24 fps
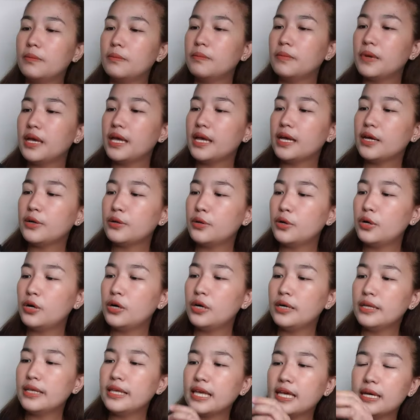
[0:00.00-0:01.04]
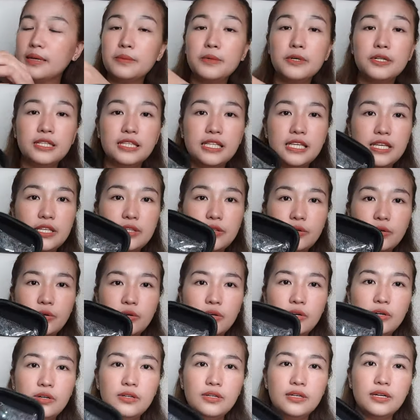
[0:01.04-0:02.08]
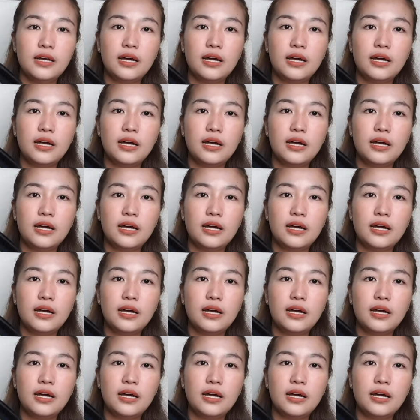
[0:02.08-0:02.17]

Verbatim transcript: Merong cable dito.